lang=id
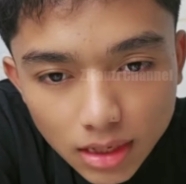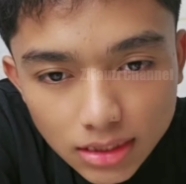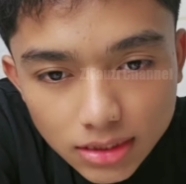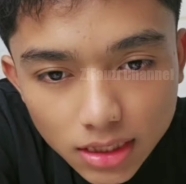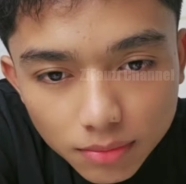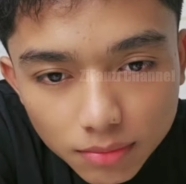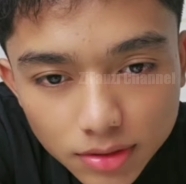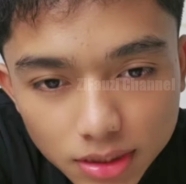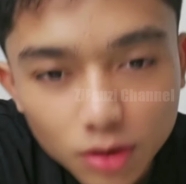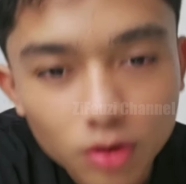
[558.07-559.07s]
cek
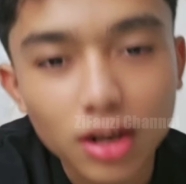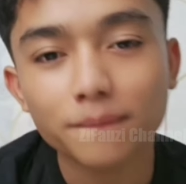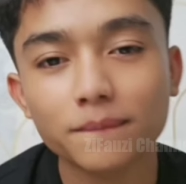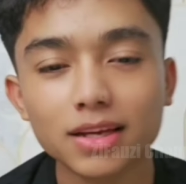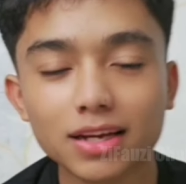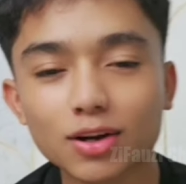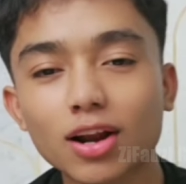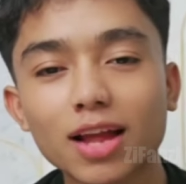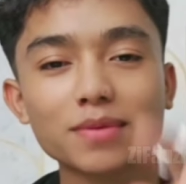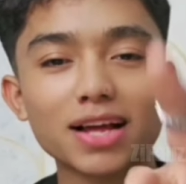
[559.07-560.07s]
cek kodam
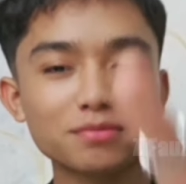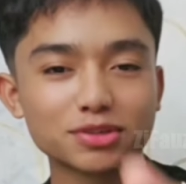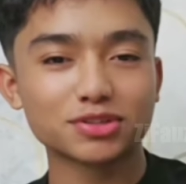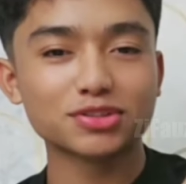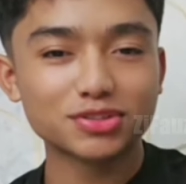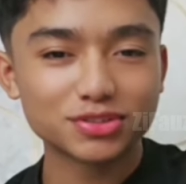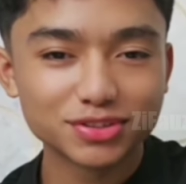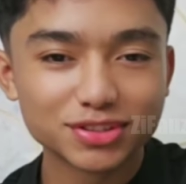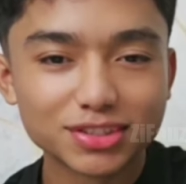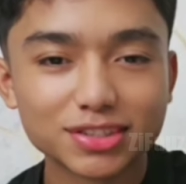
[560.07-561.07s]
kodam kamu
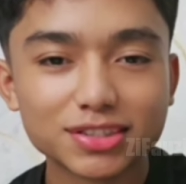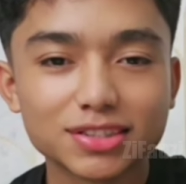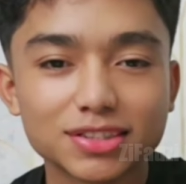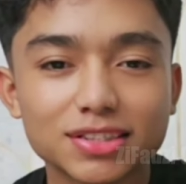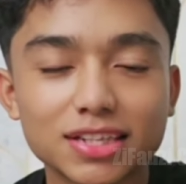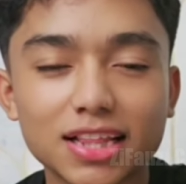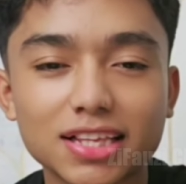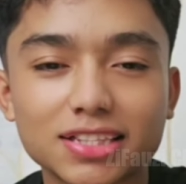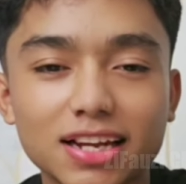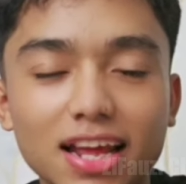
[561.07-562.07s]

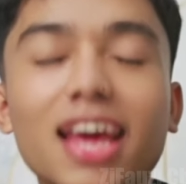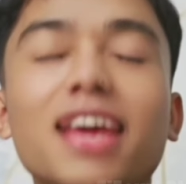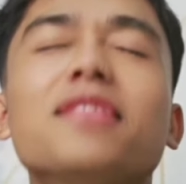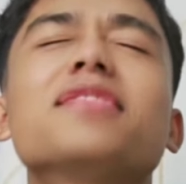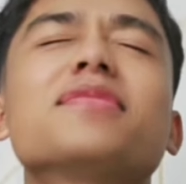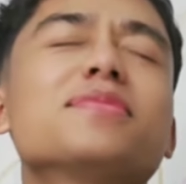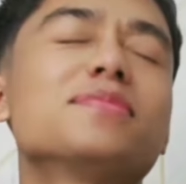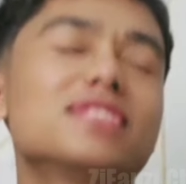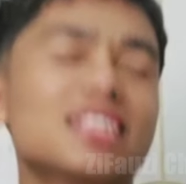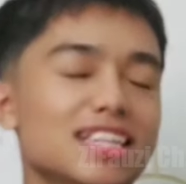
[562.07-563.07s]
netizen eh
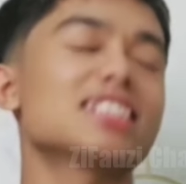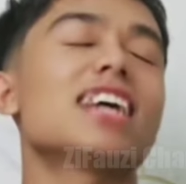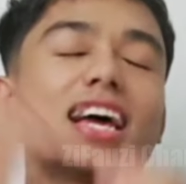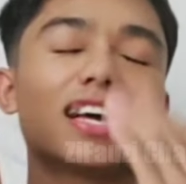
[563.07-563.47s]
salah